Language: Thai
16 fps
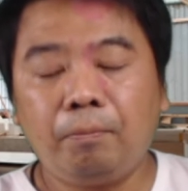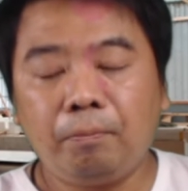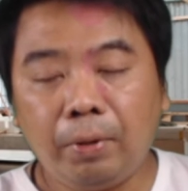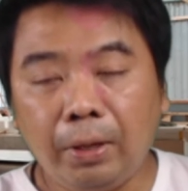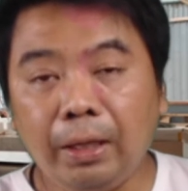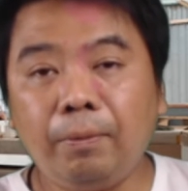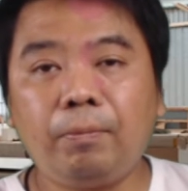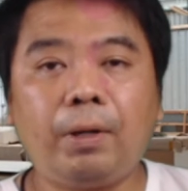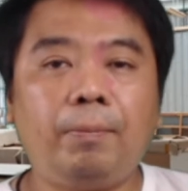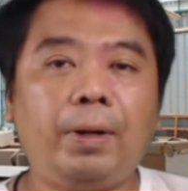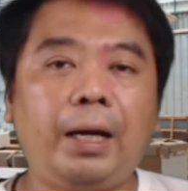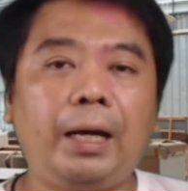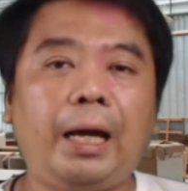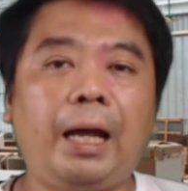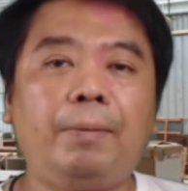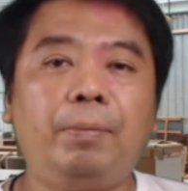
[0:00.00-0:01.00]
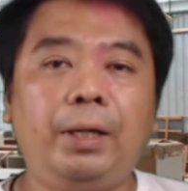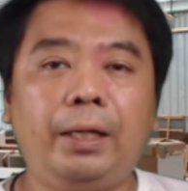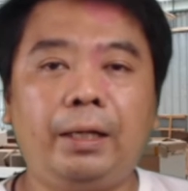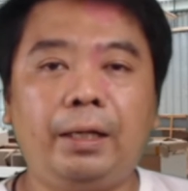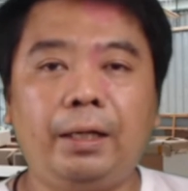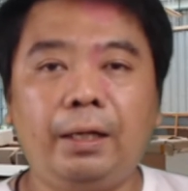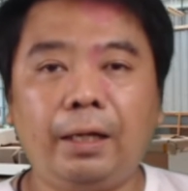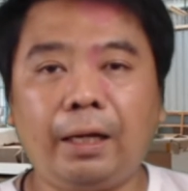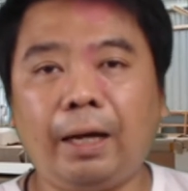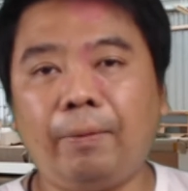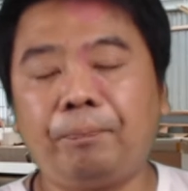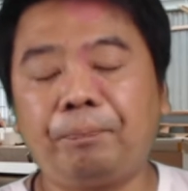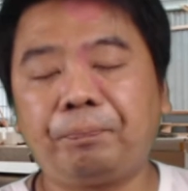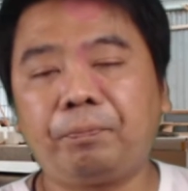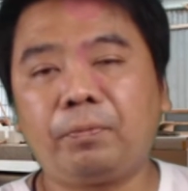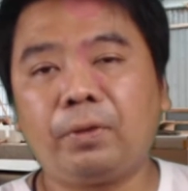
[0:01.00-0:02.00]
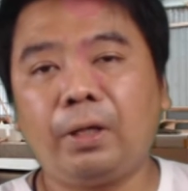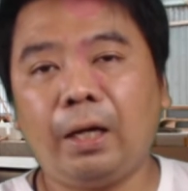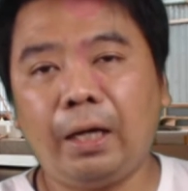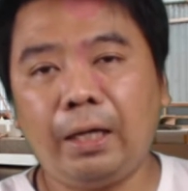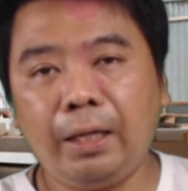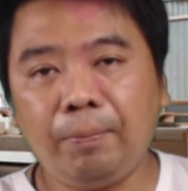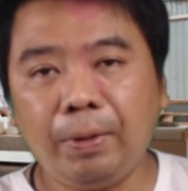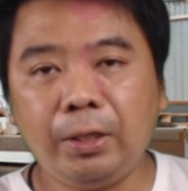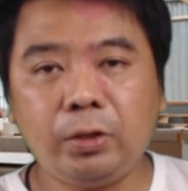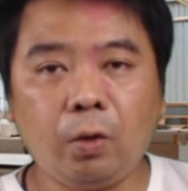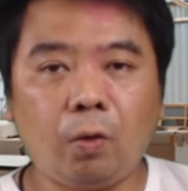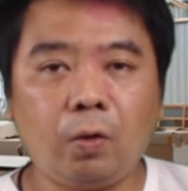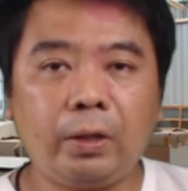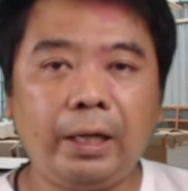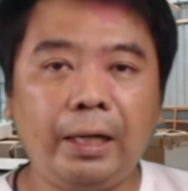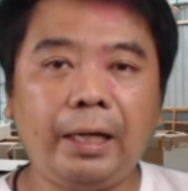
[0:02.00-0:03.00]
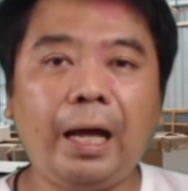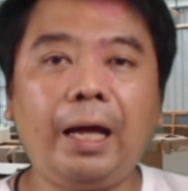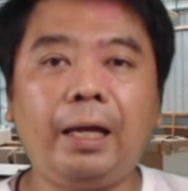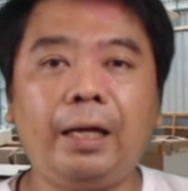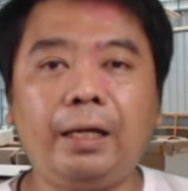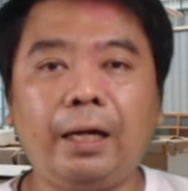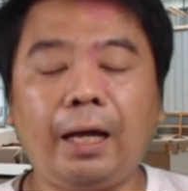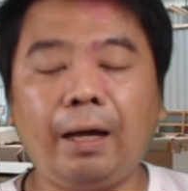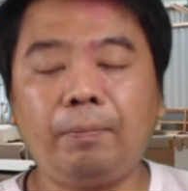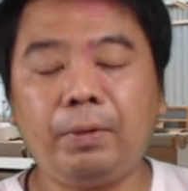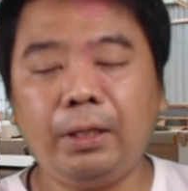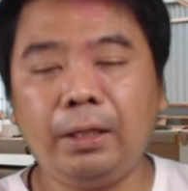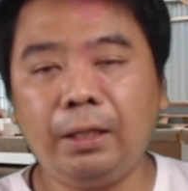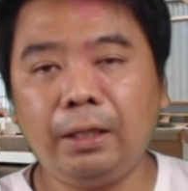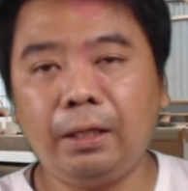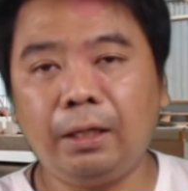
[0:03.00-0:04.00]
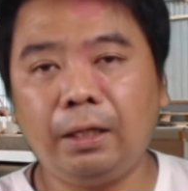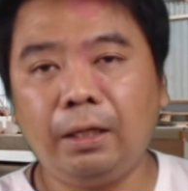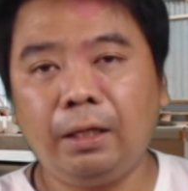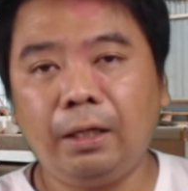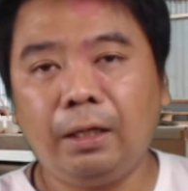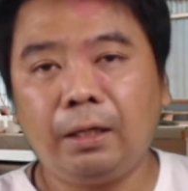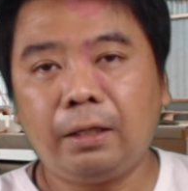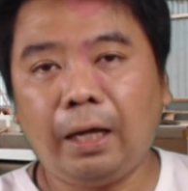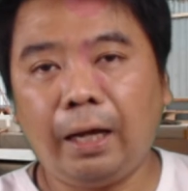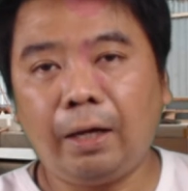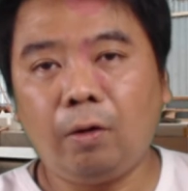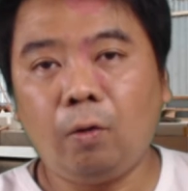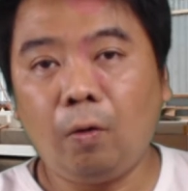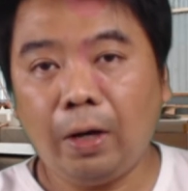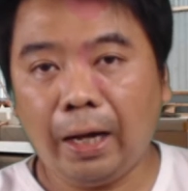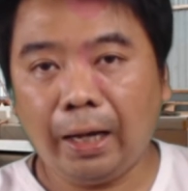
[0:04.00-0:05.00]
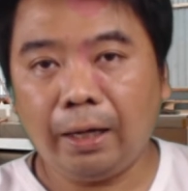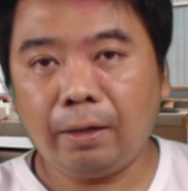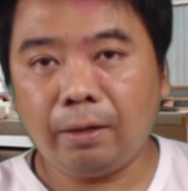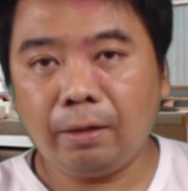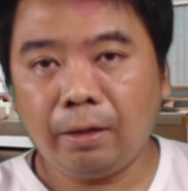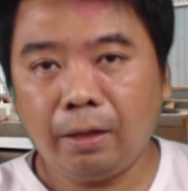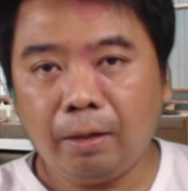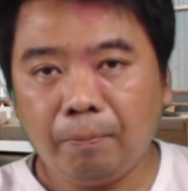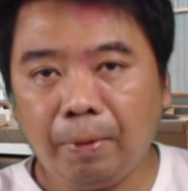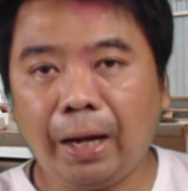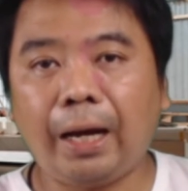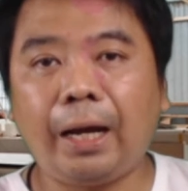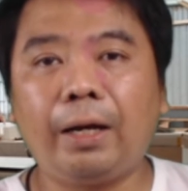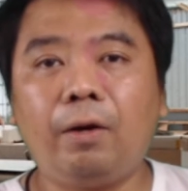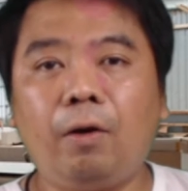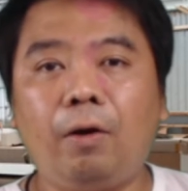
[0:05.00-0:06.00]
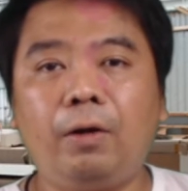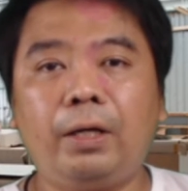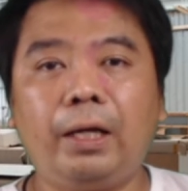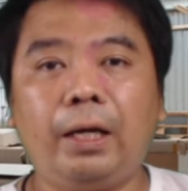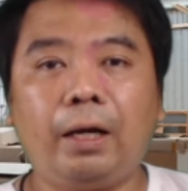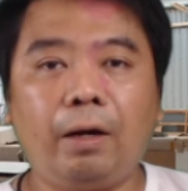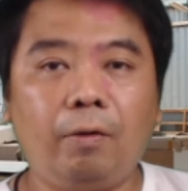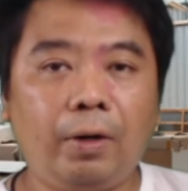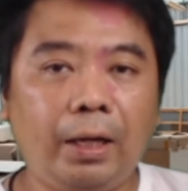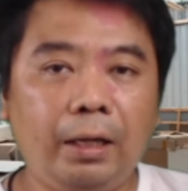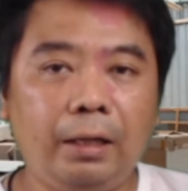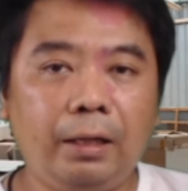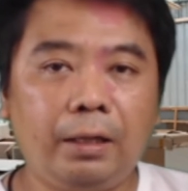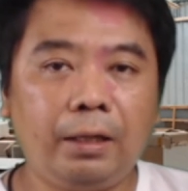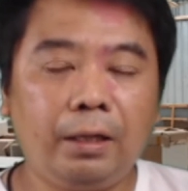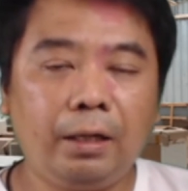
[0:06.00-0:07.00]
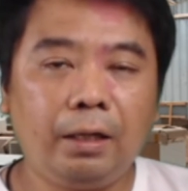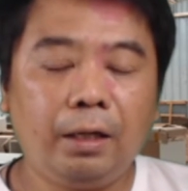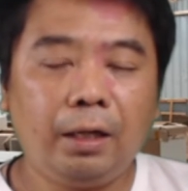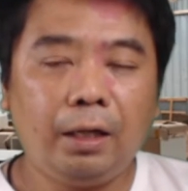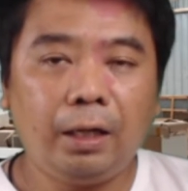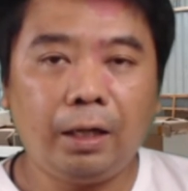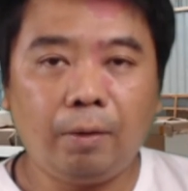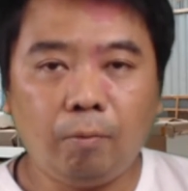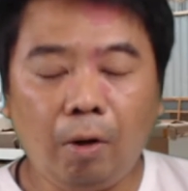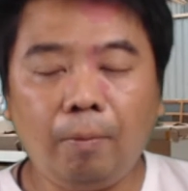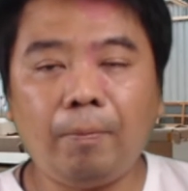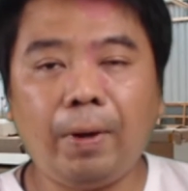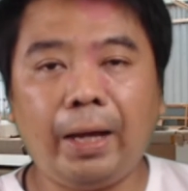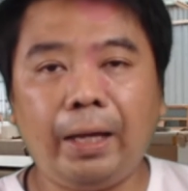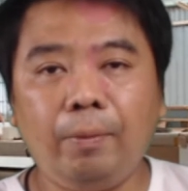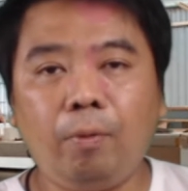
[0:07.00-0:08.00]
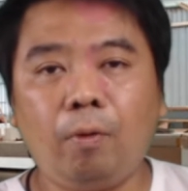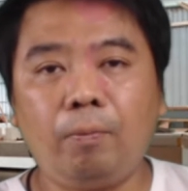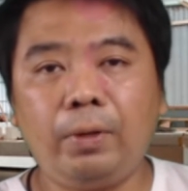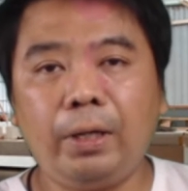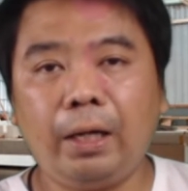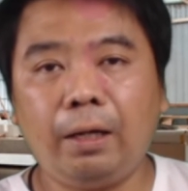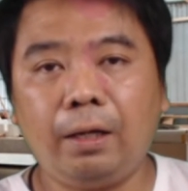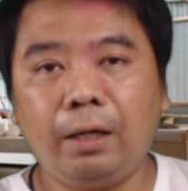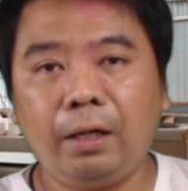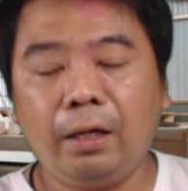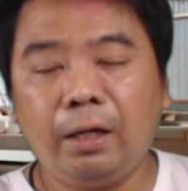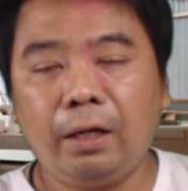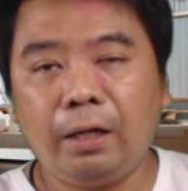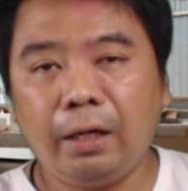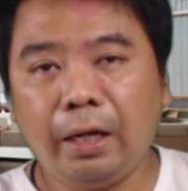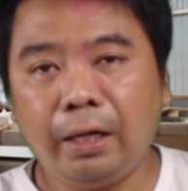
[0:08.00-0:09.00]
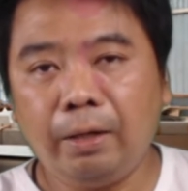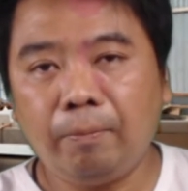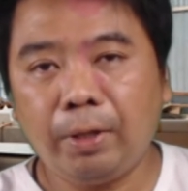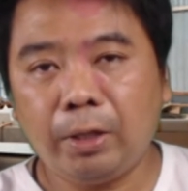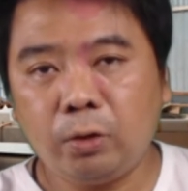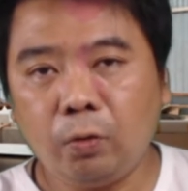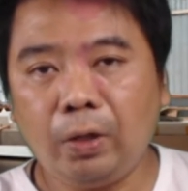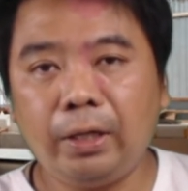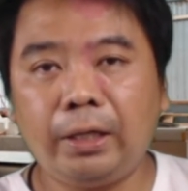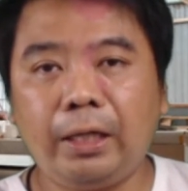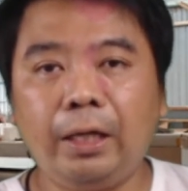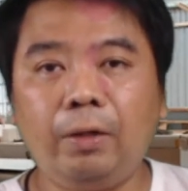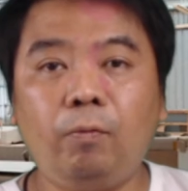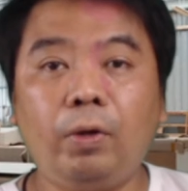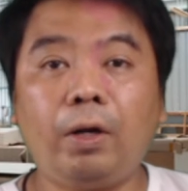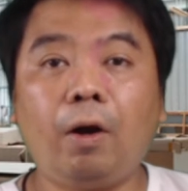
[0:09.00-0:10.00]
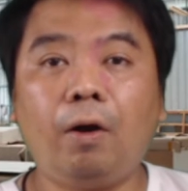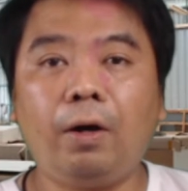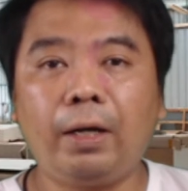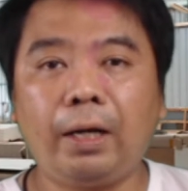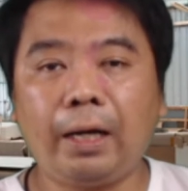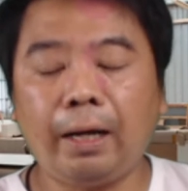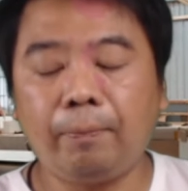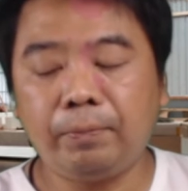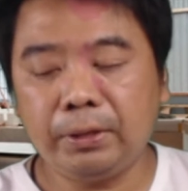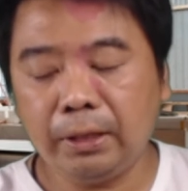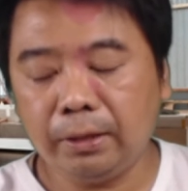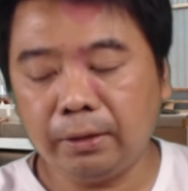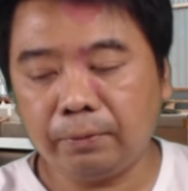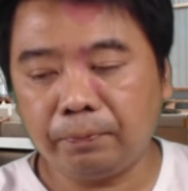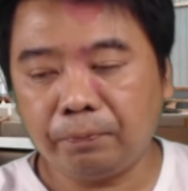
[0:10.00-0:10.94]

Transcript: เพิ่มกำลังการผลิตนะครับอันนี้เป็นโจทย์ง่าย ๆนะครับที่ทางโรงงานผักกระดองเนี่ยเขาได้มอบหมายให้ผมเนี่ยได้มาช่วยคิดวิเคราะห์นะครับ ซึ่ง